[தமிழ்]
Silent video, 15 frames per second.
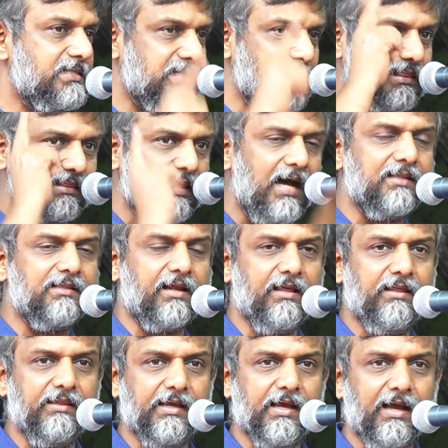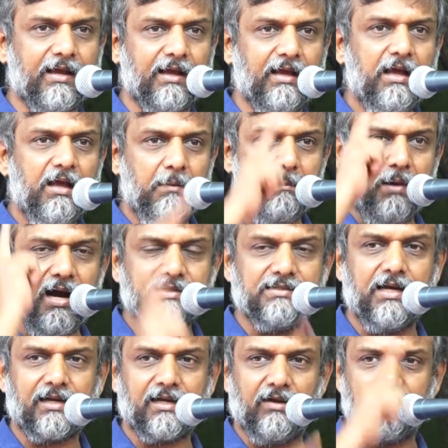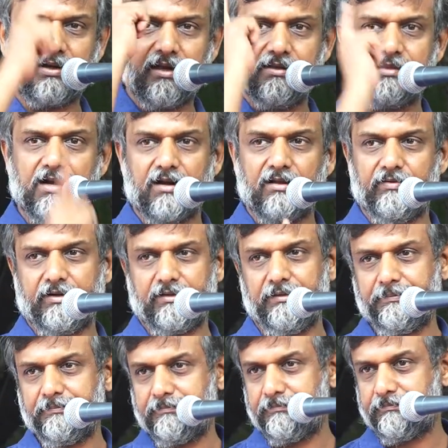சித்தாந்த ரீதியாக பாஜகவிற்கு எதிரானவர்கள்